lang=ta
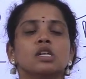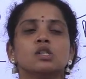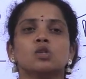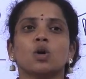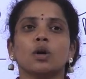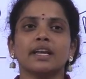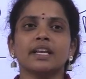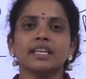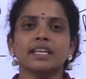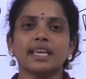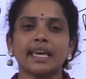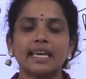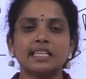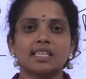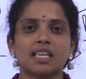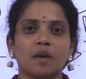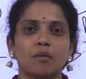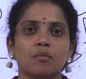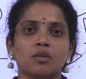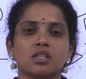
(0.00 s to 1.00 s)
ஸோ
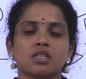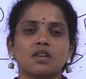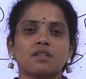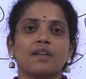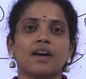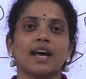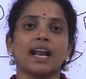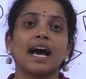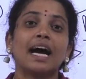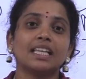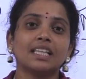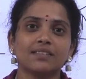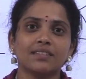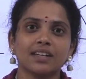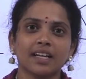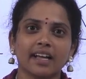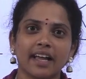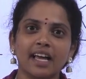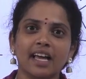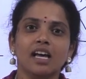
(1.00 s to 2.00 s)
இன்கேஸ் கெமிஸ்ட்ரி
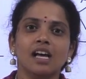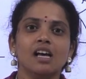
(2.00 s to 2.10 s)
வராதவங்க